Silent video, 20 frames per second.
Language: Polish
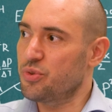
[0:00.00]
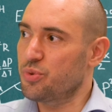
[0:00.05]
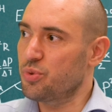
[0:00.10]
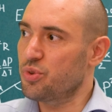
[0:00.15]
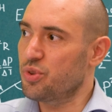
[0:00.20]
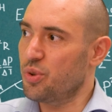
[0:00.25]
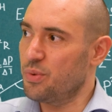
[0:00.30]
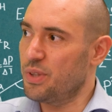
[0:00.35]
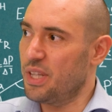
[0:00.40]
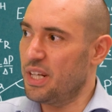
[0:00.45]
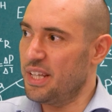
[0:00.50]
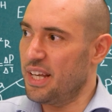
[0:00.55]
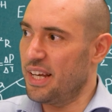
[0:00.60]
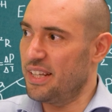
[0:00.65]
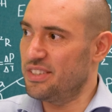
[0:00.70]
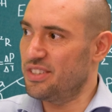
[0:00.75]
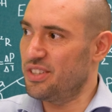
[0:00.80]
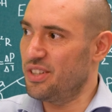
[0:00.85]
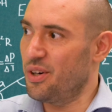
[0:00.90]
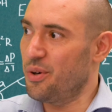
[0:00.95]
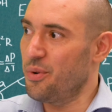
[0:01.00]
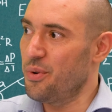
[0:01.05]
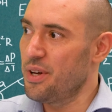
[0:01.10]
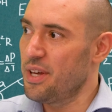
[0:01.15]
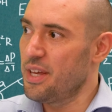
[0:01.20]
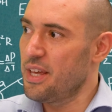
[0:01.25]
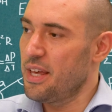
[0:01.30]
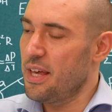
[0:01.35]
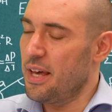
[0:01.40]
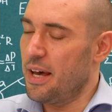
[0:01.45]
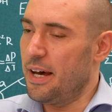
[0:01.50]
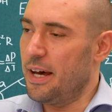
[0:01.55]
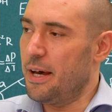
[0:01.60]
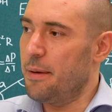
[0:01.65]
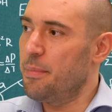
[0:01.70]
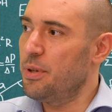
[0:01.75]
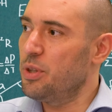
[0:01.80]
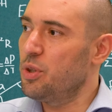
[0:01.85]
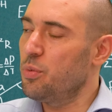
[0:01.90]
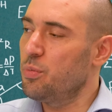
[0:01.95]
ze sztuczną inteligencją,
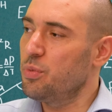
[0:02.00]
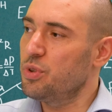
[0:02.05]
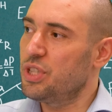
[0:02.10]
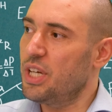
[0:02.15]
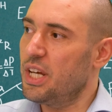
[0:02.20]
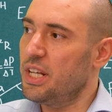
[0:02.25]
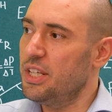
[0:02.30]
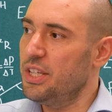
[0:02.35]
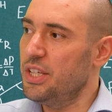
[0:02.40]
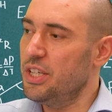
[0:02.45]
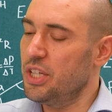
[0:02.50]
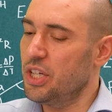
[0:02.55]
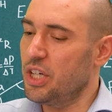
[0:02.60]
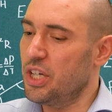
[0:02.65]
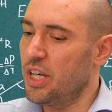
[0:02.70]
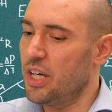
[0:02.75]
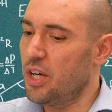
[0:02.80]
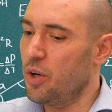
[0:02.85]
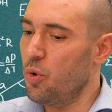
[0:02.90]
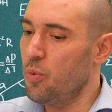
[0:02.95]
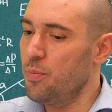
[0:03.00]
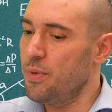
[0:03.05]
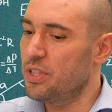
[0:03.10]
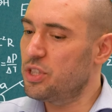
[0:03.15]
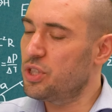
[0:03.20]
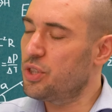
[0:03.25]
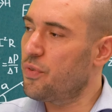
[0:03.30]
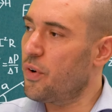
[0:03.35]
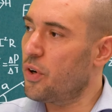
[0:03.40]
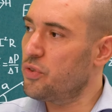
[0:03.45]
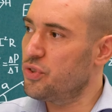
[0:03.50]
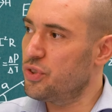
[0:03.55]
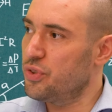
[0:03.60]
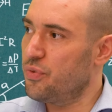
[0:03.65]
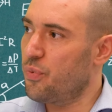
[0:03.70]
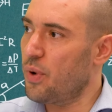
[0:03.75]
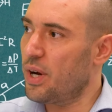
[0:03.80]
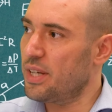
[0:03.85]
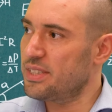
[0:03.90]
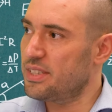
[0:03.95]
e, będą musieli e, umieć
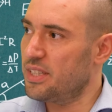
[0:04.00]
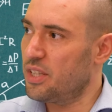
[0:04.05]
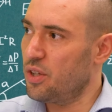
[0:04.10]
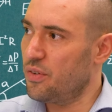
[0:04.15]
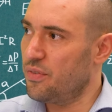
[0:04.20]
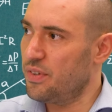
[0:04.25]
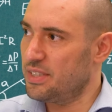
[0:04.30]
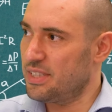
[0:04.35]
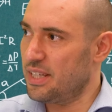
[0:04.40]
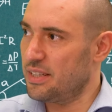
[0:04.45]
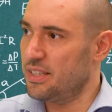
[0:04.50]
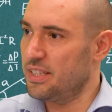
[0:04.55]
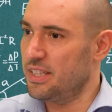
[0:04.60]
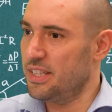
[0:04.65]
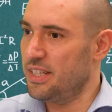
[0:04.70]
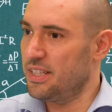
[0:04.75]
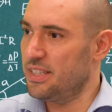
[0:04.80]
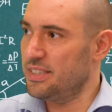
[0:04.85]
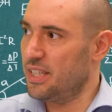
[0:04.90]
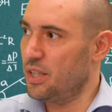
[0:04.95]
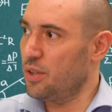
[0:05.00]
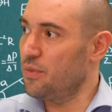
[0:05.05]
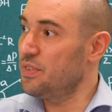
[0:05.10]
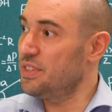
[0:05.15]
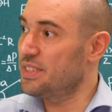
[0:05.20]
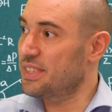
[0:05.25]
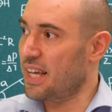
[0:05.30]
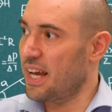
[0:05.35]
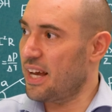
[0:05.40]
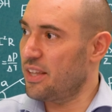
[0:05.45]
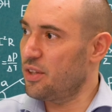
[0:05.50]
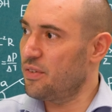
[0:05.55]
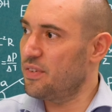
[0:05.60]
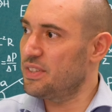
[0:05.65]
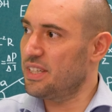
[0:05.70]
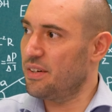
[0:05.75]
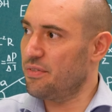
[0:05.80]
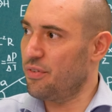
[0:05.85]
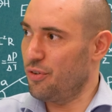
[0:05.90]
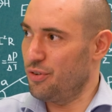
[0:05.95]
tworzyć własne nowe e, stanowiska,
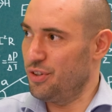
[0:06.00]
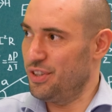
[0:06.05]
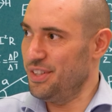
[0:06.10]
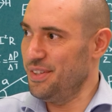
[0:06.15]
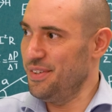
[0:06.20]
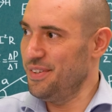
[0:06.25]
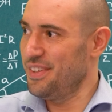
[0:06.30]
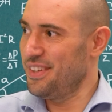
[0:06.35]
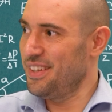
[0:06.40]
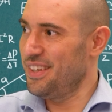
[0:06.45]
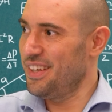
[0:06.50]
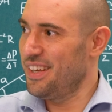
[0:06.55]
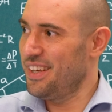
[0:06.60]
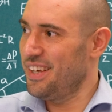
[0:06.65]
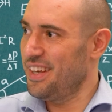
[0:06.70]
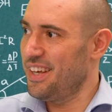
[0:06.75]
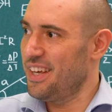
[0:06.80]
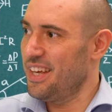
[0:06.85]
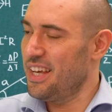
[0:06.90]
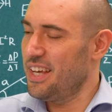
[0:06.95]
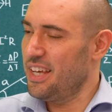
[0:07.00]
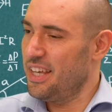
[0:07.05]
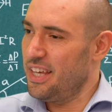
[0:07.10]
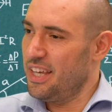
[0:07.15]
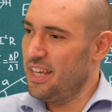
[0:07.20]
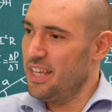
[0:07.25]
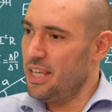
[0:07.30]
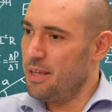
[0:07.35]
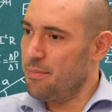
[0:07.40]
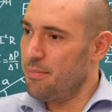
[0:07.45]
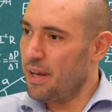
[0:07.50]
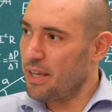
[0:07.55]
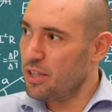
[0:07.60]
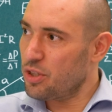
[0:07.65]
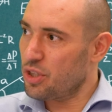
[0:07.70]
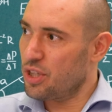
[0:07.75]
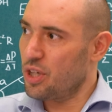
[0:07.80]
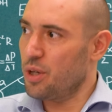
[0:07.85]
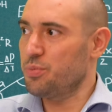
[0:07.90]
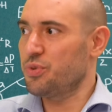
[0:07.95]
nowe zawody i ma
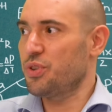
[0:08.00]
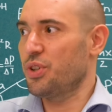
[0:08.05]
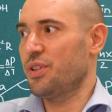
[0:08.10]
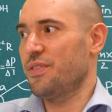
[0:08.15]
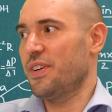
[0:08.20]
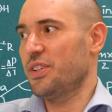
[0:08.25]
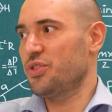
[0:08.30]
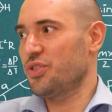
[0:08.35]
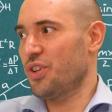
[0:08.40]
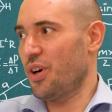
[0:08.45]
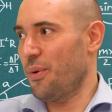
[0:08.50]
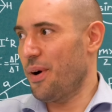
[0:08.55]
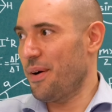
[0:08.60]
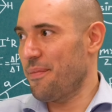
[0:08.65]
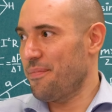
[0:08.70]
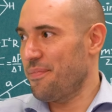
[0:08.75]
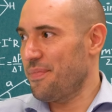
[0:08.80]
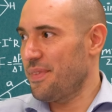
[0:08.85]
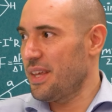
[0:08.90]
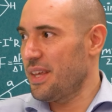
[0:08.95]
ich do tego przygotować szkoła.